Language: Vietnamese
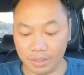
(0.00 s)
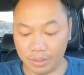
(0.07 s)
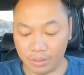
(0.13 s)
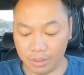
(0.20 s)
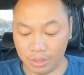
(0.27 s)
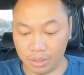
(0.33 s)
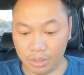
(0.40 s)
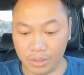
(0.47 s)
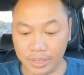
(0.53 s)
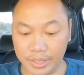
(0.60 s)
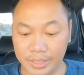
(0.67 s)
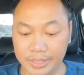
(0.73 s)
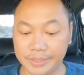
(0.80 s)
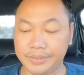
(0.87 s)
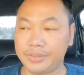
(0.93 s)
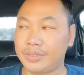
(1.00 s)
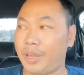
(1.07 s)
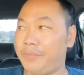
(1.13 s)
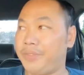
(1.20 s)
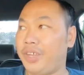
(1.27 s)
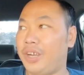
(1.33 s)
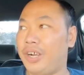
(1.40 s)
của cô uh,
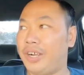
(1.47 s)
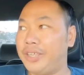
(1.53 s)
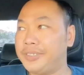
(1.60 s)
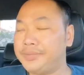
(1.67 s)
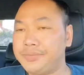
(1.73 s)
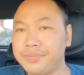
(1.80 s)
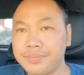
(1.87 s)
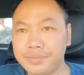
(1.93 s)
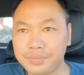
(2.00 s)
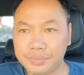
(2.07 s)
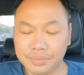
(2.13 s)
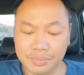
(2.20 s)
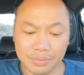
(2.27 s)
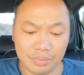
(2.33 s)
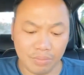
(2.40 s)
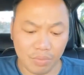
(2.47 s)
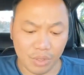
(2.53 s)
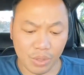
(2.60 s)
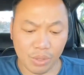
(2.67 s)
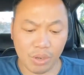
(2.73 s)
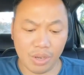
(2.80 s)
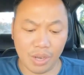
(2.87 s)
học trò
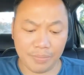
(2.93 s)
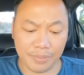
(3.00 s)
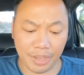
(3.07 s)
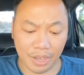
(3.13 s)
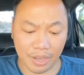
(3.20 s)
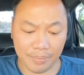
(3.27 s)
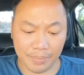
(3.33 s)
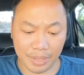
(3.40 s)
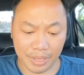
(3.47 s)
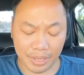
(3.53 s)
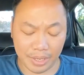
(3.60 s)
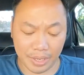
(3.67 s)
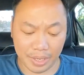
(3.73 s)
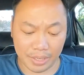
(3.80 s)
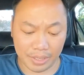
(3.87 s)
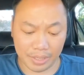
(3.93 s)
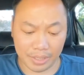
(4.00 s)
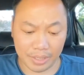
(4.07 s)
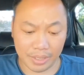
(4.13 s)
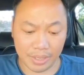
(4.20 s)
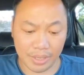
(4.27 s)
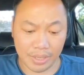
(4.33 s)
của cô học trò mà
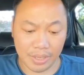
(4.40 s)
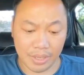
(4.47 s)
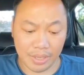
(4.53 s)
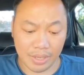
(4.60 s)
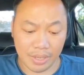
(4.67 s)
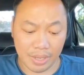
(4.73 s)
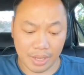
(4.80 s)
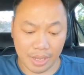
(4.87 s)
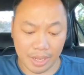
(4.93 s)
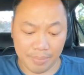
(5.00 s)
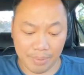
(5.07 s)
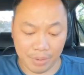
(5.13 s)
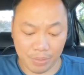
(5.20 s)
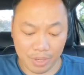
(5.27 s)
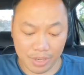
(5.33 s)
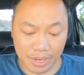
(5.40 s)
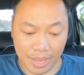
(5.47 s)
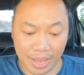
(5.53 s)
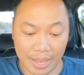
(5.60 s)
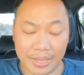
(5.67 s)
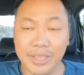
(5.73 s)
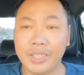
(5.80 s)
anh uh, à, Mạnh Quỳnh
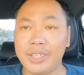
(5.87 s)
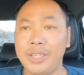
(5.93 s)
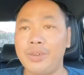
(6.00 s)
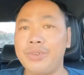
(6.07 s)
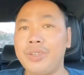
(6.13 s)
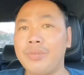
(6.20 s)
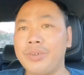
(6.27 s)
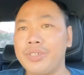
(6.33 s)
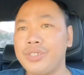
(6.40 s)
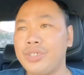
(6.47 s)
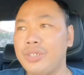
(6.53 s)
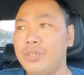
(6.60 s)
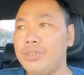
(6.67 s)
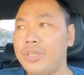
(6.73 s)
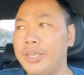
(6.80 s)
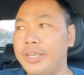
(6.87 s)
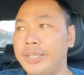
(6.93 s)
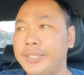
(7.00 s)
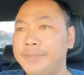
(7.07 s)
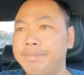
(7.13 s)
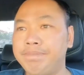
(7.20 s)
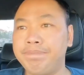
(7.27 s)
đã giới thiệu trong cái show
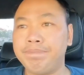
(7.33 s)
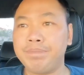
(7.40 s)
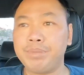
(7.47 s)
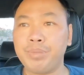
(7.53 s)
um,